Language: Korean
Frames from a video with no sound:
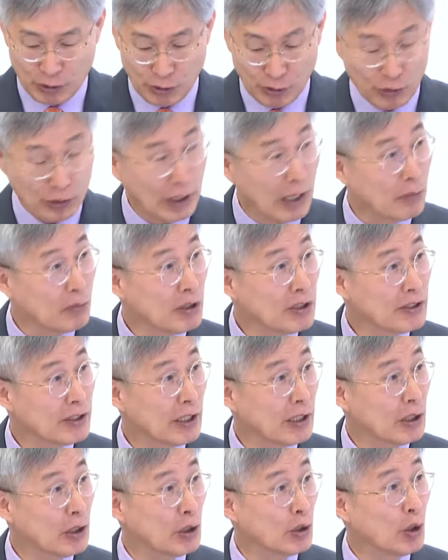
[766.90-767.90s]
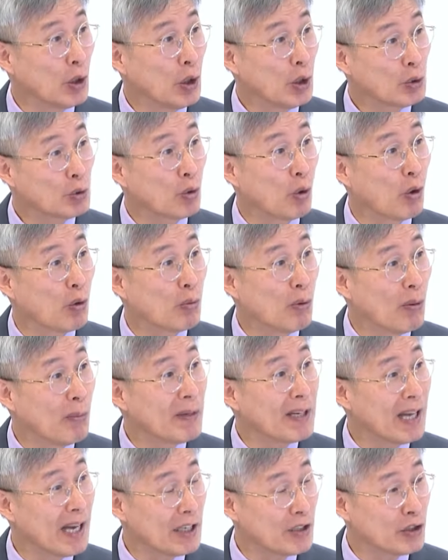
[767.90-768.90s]
예. 네 번째는 돌봄을
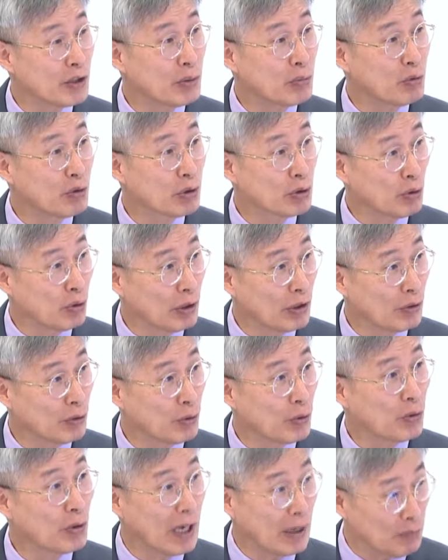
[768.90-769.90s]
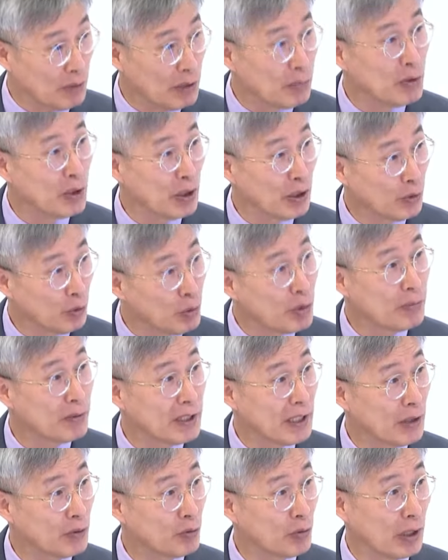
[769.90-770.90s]
하시는 분을 통해서도 감염이 예. 유입이
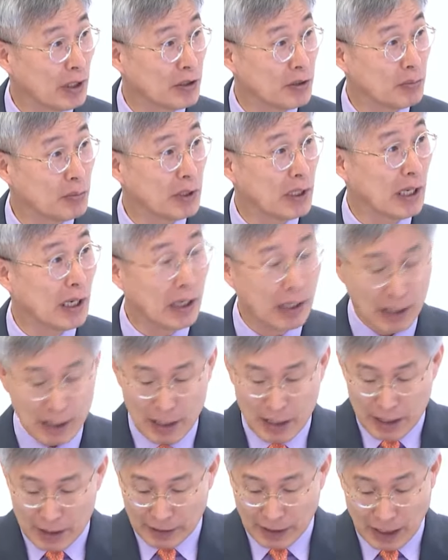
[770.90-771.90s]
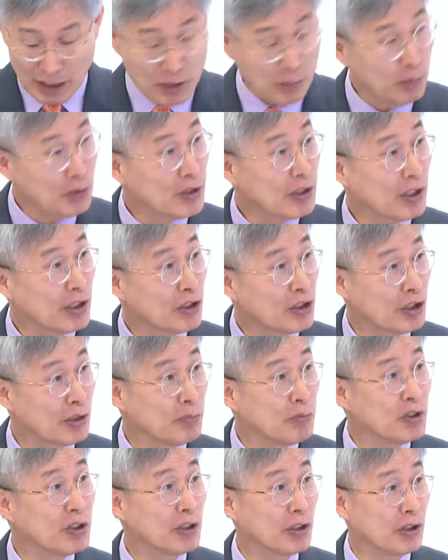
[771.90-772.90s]
될 수가 있습니다. 다섯 번째는
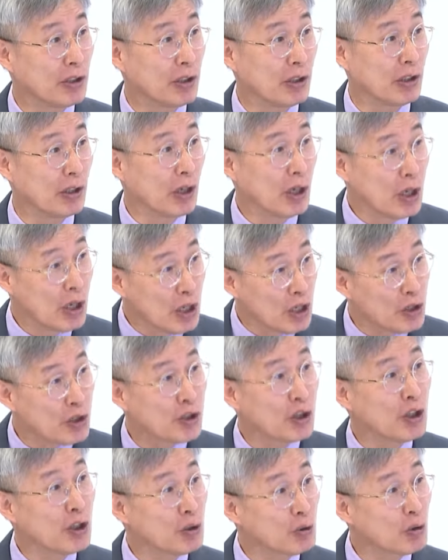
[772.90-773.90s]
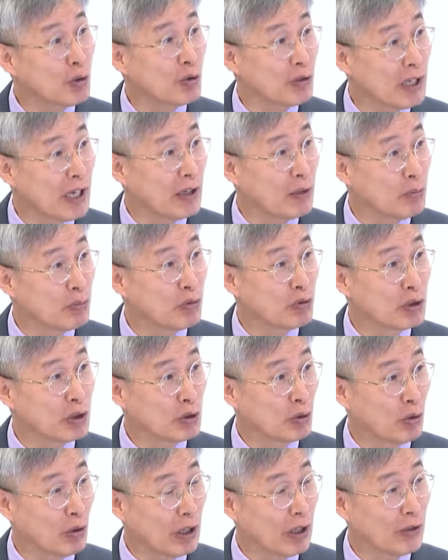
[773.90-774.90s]
심지어 청소를 하는 분을
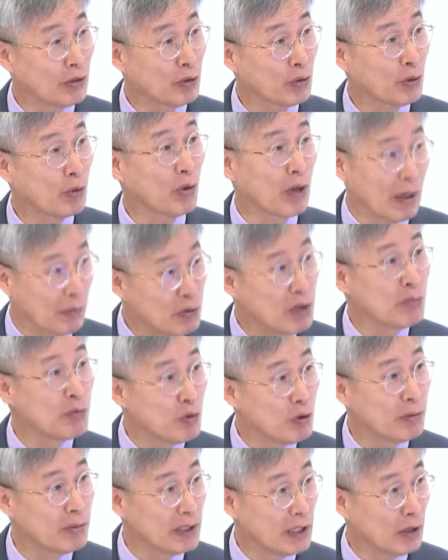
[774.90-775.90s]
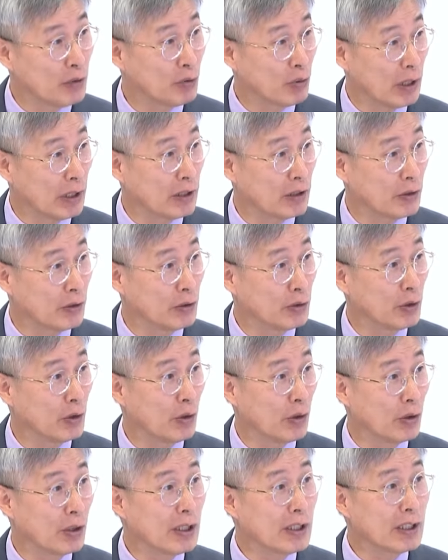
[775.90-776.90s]
통해서도 감염 유입이 될 수가
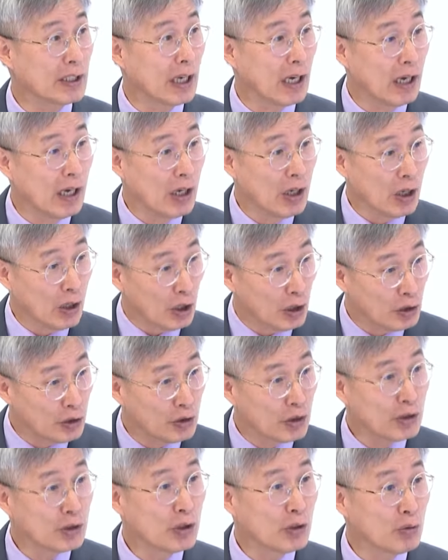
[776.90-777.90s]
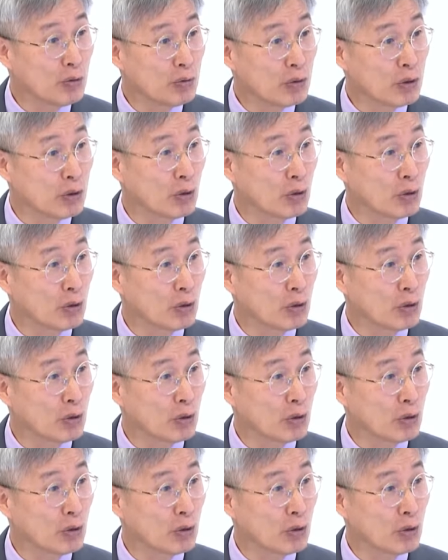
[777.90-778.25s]
있거든요. 그러니까 네. 어떤 경우를